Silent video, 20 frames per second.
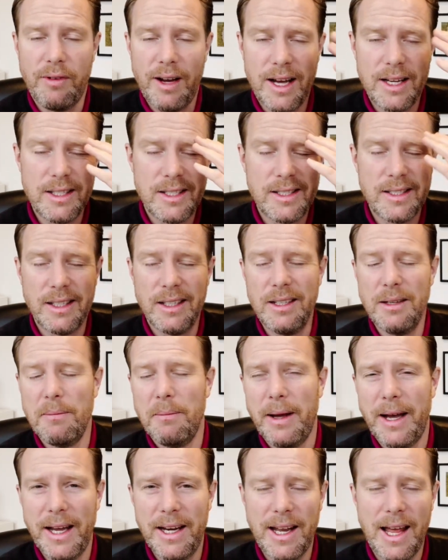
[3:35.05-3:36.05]
Was sind
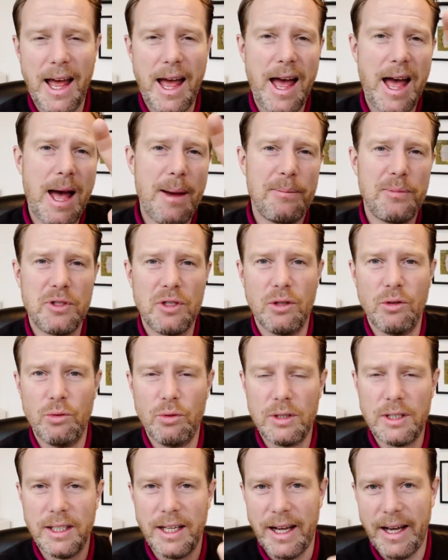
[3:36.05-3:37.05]
meine
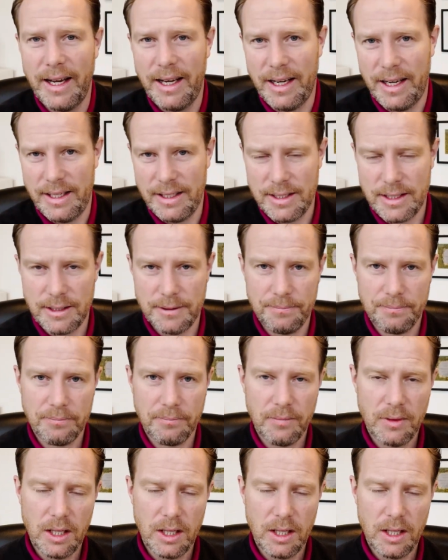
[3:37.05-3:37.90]
absoluten Highlights?